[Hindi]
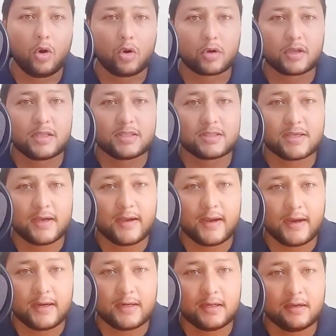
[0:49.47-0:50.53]
और इन द
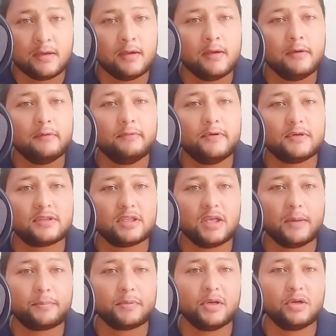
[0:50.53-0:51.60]
एंड फिर
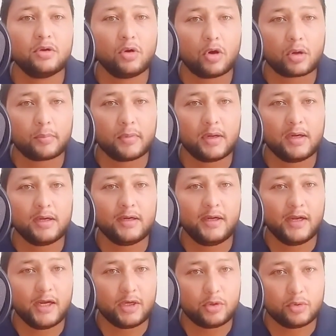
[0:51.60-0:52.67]
से अपनी नॉर्मल
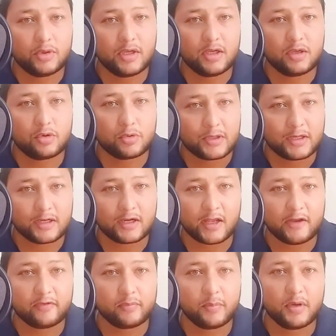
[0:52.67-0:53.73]
डे टू डे रूटीन
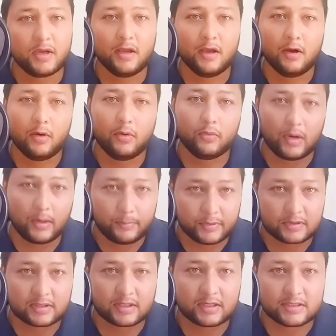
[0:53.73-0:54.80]
लाइफ में
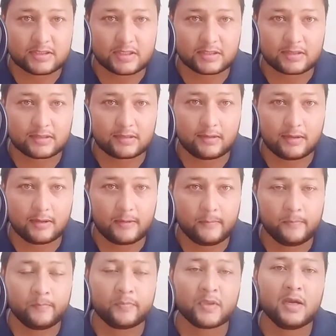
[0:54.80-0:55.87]
वापस आ जाते हैं
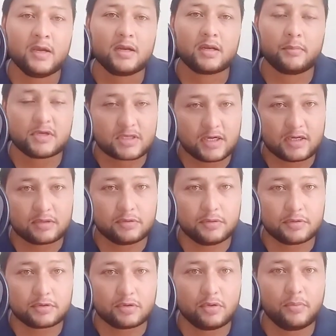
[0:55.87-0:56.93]
नमस्कार
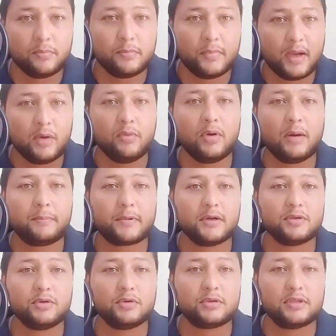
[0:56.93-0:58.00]
दोस्तों मैं हूं
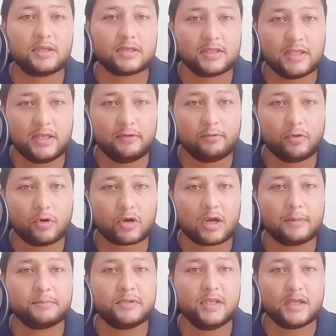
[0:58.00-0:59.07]
आपका दोस्त सरदेव और
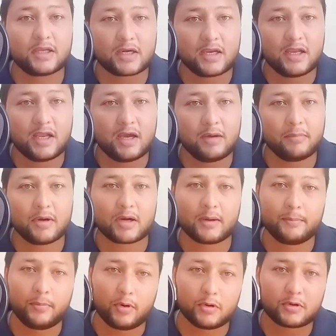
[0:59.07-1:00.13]
आप देख रहे हैं हमारा
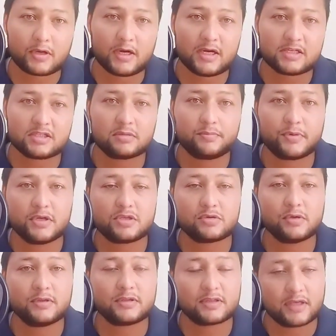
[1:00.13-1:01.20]
पॉडकास्ट
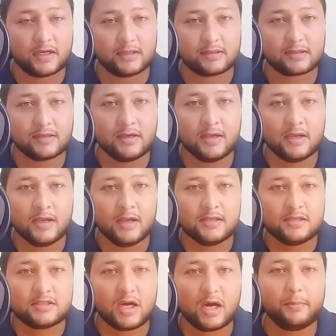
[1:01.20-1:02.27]
स्पिरिचुअल
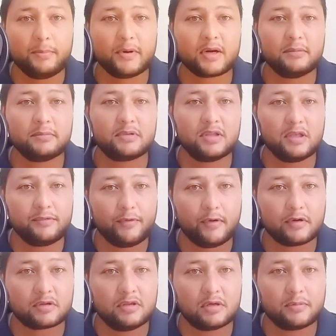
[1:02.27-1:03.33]
साइंस जहां पर हम सिर्फ
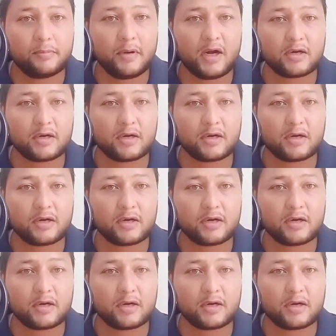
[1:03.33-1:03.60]
और सिर्फ